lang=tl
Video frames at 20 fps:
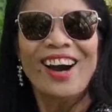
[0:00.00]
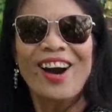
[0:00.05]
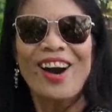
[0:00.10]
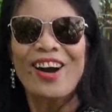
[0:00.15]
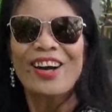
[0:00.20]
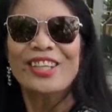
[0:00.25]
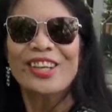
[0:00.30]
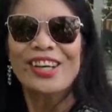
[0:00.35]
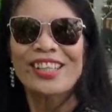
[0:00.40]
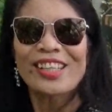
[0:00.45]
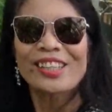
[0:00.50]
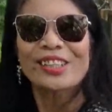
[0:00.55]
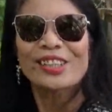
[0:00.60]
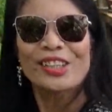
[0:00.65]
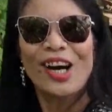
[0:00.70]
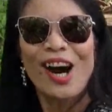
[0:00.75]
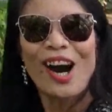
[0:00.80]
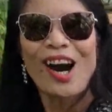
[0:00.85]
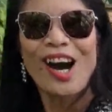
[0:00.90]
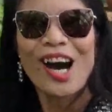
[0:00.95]
Ayan, ang
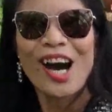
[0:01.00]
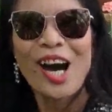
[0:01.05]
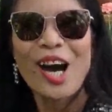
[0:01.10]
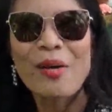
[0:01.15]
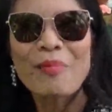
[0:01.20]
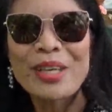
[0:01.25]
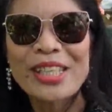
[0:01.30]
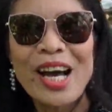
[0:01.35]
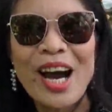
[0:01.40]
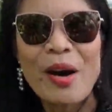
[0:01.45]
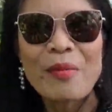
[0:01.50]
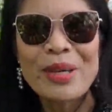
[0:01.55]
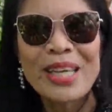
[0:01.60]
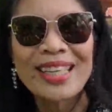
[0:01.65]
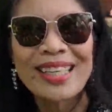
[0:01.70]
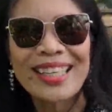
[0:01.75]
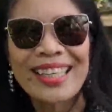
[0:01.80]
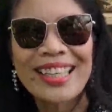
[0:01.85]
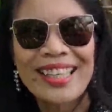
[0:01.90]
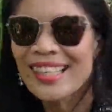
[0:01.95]

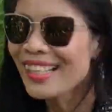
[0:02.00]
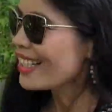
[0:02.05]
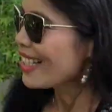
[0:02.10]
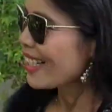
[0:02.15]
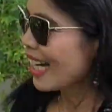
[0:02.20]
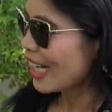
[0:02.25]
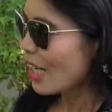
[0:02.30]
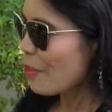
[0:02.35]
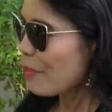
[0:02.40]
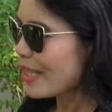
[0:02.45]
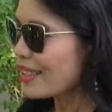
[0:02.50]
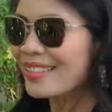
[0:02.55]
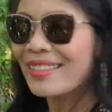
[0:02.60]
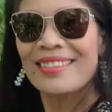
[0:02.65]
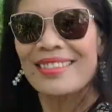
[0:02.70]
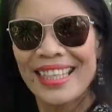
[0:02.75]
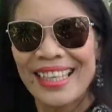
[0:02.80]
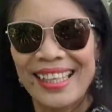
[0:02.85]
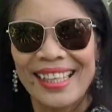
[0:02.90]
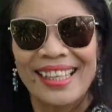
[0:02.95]
dami-daming
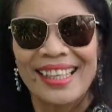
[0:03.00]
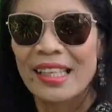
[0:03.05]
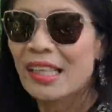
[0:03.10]
kalamansi.